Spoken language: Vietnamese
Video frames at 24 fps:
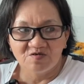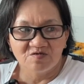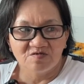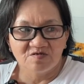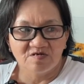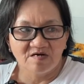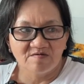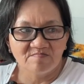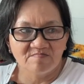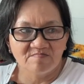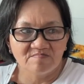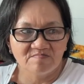
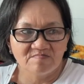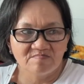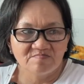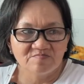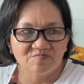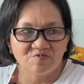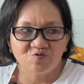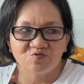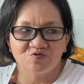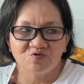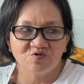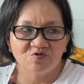Thương lắm,
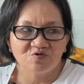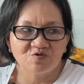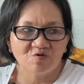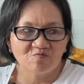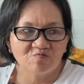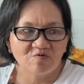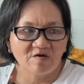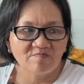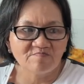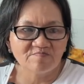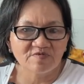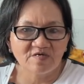những chú thương
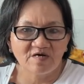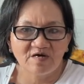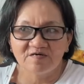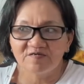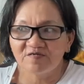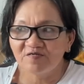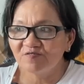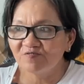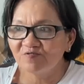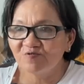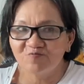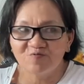con lắm, chở
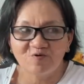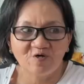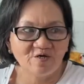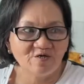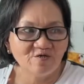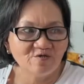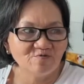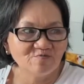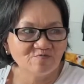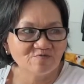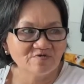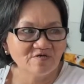đi siêu
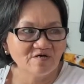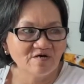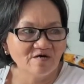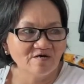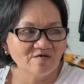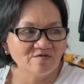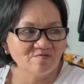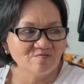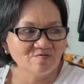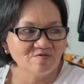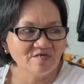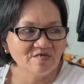thị đồ
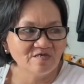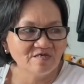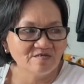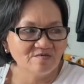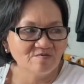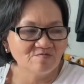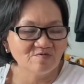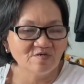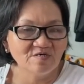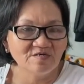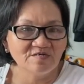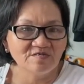chơi, đồ về,
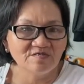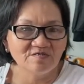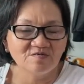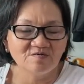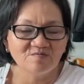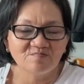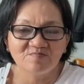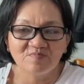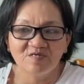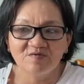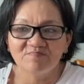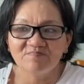đồ đi,
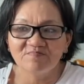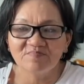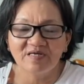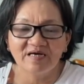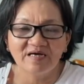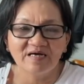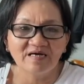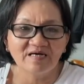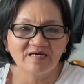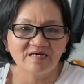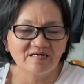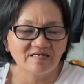đồ tùm lum tùm
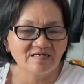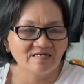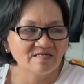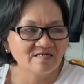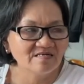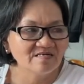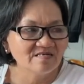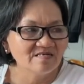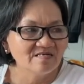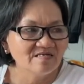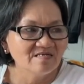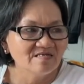la.
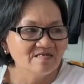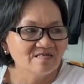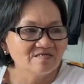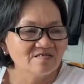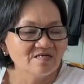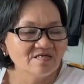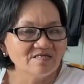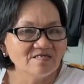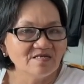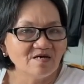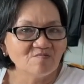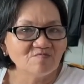
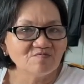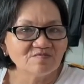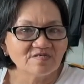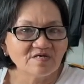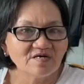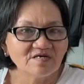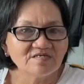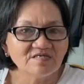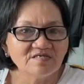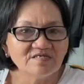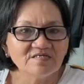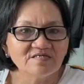Đi đâu cũng
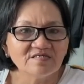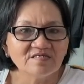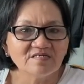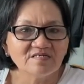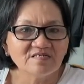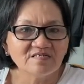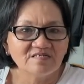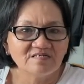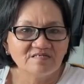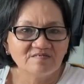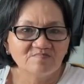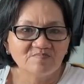chở đi hết
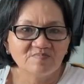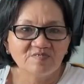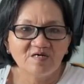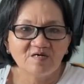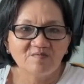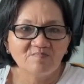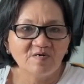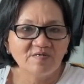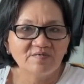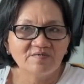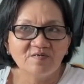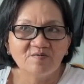á,
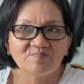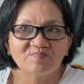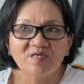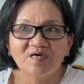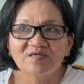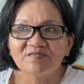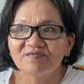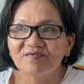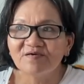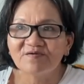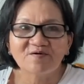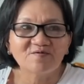giờ bệnh hông
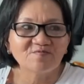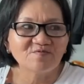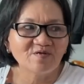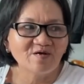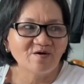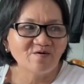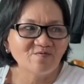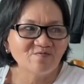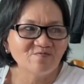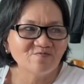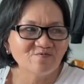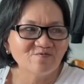Tết giờ đâu đi
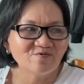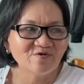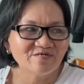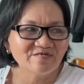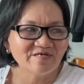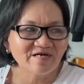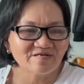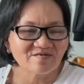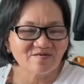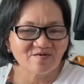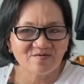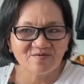đâu, nhiều khi
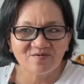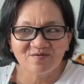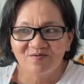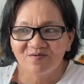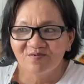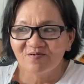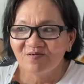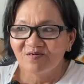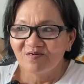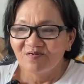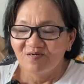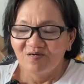nhắc lại,
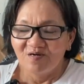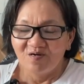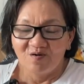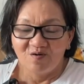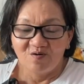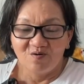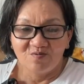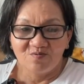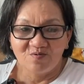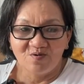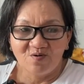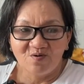"Hồi
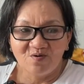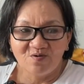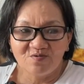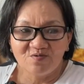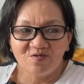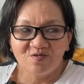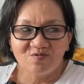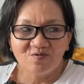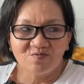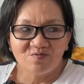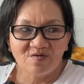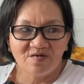ờ, đó
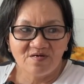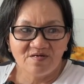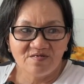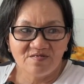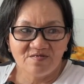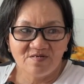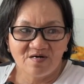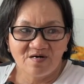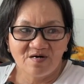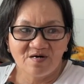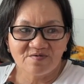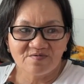đi siêu thị
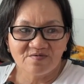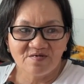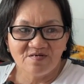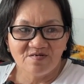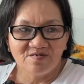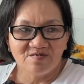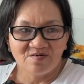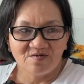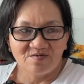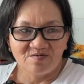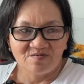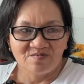giờ hết đi
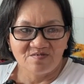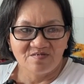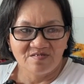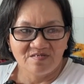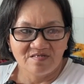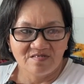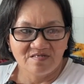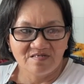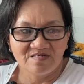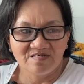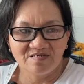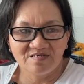rồi."
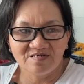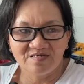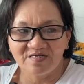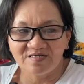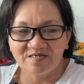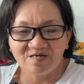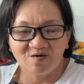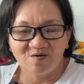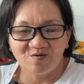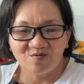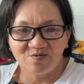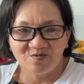Ừm.
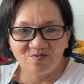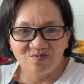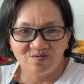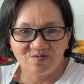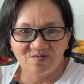vậy thôi.